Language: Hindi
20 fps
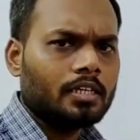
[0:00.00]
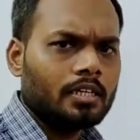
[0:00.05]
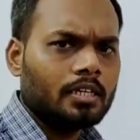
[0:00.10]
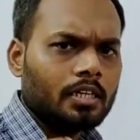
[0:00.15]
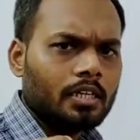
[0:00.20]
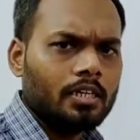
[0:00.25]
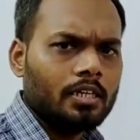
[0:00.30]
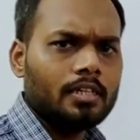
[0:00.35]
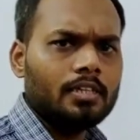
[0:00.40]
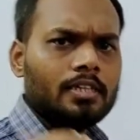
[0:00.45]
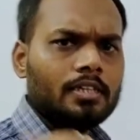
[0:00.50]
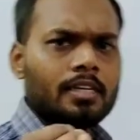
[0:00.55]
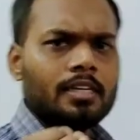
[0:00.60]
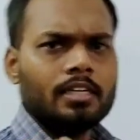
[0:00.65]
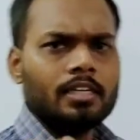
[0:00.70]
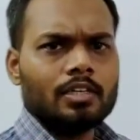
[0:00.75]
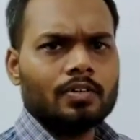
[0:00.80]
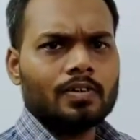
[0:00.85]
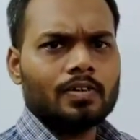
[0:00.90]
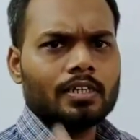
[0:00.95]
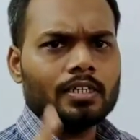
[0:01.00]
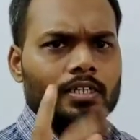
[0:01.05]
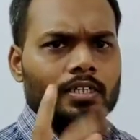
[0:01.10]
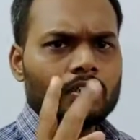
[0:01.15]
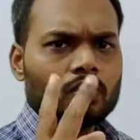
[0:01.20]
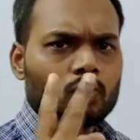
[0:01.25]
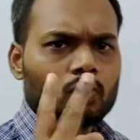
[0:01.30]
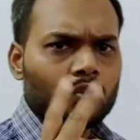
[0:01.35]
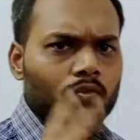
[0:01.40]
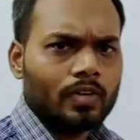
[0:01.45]
कि लीनियर इनिक्वलिटी
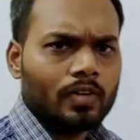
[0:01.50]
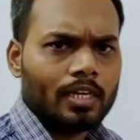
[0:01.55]
इन टू